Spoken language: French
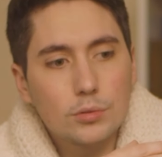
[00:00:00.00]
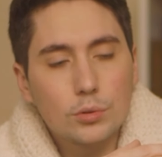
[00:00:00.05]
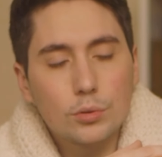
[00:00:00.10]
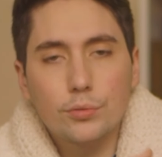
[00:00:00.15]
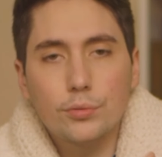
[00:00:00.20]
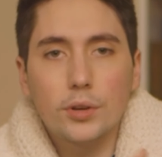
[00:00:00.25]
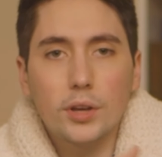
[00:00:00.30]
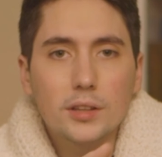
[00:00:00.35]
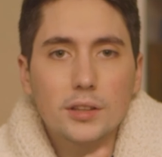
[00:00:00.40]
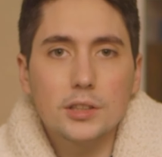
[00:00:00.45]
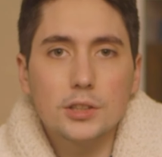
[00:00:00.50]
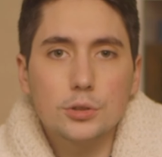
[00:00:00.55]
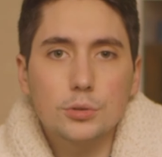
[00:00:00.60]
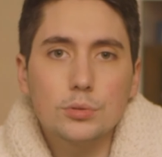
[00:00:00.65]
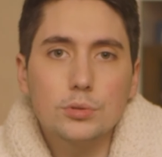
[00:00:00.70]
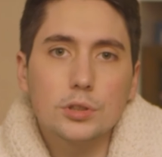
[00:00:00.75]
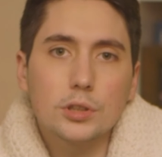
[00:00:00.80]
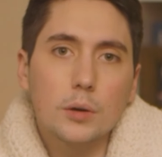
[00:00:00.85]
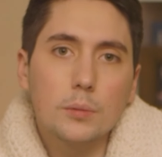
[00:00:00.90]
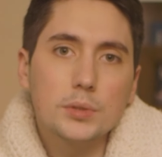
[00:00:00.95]
De faire des
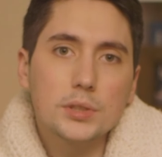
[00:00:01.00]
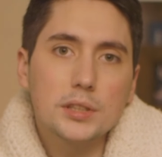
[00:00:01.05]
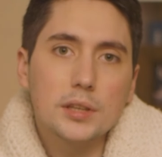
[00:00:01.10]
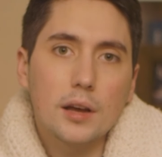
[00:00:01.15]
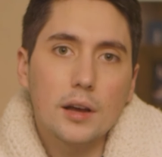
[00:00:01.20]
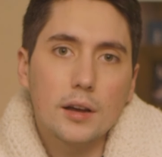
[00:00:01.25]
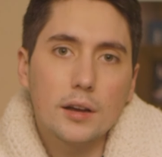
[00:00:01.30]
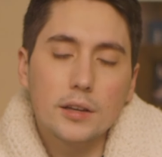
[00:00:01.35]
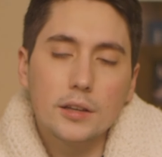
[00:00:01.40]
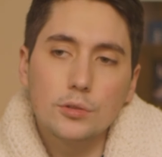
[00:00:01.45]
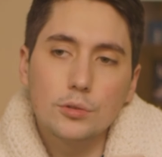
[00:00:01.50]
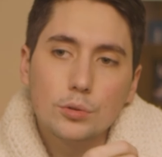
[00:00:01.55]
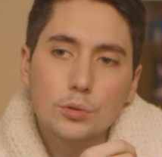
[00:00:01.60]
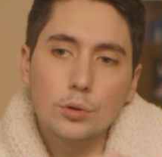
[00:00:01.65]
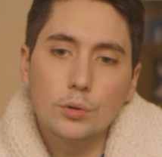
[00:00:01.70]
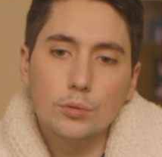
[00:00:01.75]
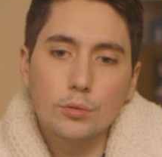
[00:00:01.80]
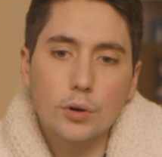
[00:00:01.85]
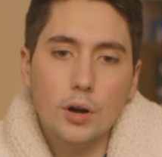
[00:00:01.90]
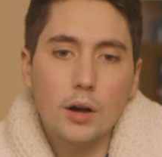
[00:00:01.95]
choses comme ça et de
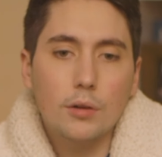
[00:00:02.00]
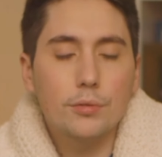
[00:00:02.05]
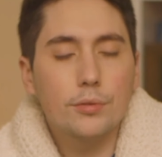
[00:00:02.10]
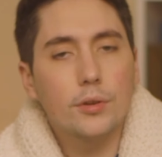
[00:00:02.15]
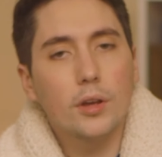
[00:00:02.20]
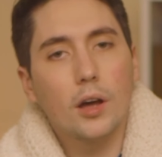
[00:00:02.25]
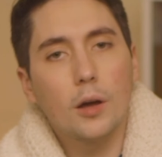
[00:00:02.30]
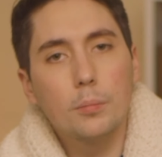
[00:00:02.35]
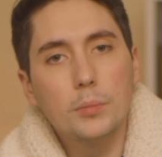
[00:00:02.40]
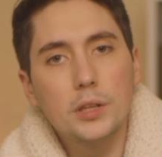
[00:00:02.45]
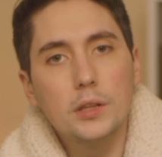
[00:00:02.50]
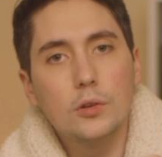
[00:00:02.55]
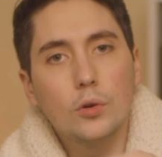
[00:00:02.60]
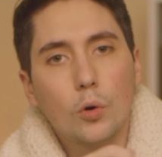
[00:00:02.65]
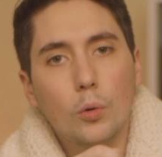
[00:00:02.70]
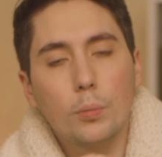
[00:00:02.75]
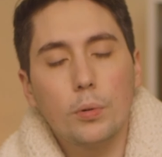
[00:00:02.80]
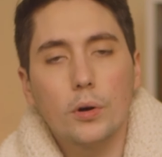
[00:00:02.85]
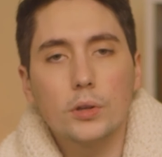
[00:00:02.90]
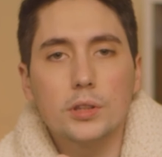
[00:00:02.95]
devoir faire un mini
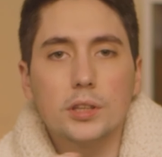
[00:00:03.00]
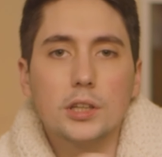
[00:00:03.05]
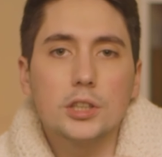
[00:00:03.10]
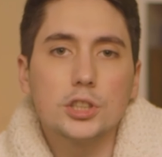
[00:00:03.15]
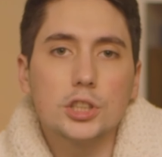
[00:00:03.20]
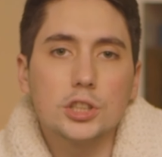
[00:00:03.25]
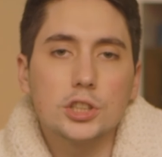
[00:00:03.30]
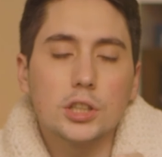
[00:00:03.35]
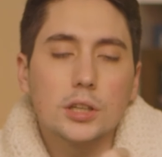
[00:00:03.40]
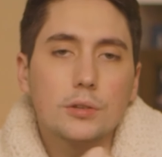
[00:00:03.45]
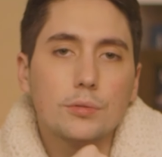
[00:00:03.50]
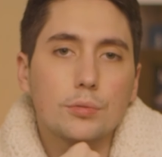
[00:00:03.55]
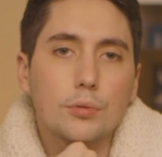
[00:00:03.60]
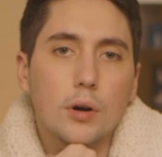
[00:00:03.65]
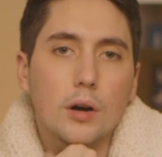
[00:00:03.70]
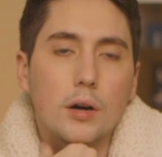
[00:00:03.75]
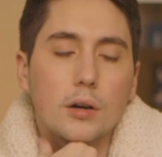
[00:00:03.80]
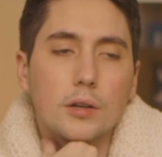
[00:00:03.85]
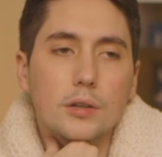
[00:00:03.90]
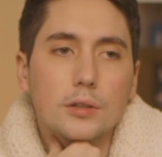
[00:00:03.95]
reportage à chaque
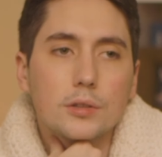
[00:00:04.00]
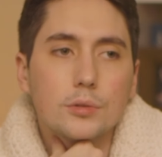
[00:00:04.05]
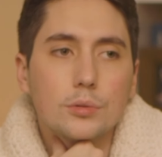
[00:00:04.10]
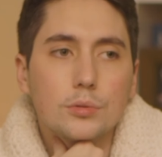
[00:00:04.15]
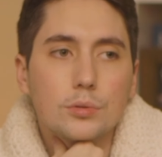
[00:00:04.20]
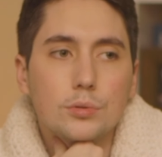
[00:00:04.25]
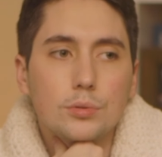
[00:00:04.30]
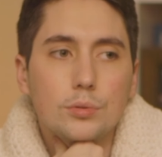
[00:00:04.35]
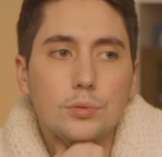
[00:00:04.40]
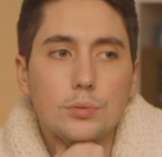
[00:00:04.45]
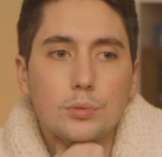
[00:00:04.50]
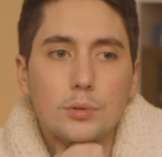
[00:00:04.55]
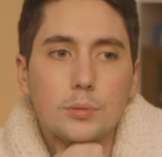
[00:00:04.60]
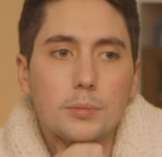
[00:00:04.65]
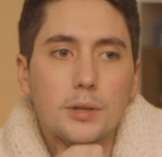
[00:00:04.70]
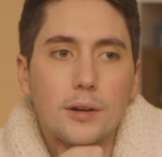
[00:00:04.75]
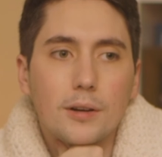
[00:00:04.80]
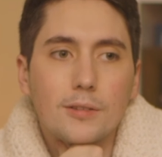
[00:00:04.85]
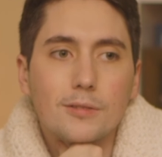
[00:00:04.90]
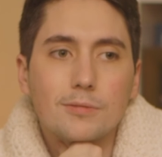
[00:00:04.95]
fois euh, dessus, et eh
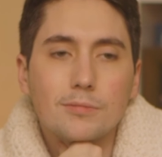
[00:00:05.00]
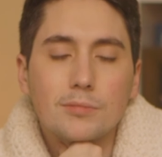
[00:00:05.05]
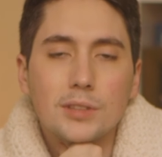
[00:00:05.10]
ben